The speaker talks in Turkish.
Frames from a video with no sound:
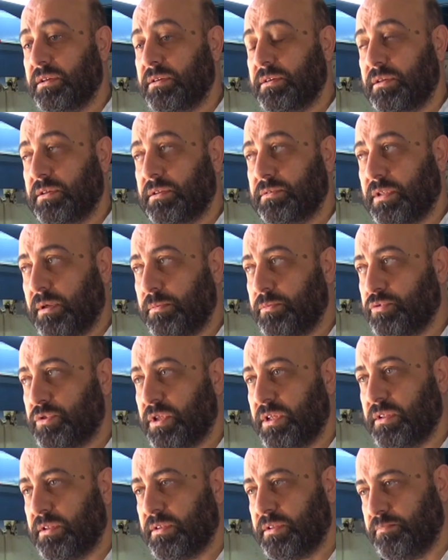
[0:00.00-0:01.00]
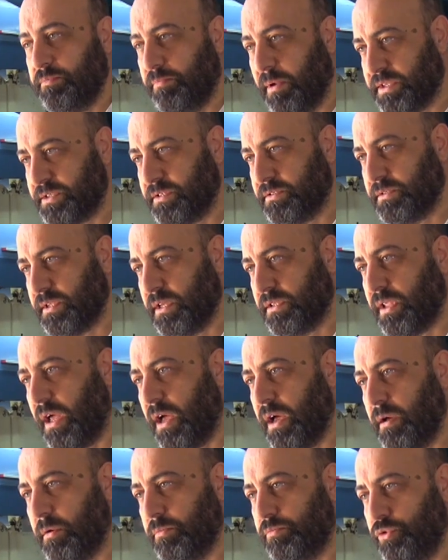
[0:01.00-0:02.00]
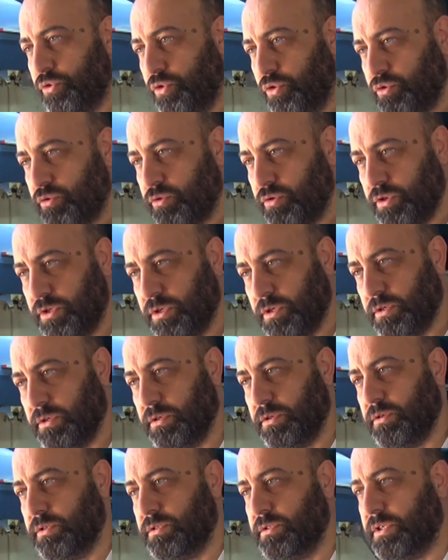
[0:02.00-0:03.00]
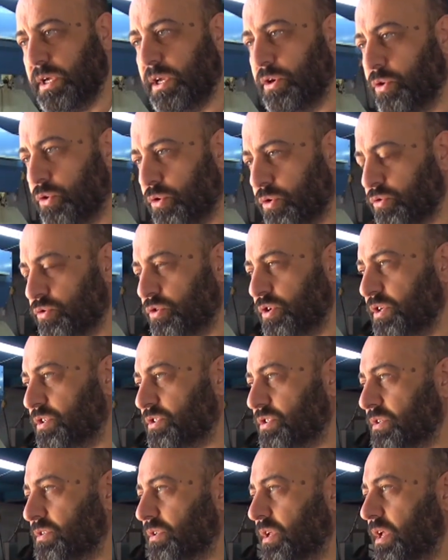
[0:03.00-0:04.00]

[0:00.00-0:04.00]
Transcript: e, tabi burada basında daha büyük e, şey göründüğü için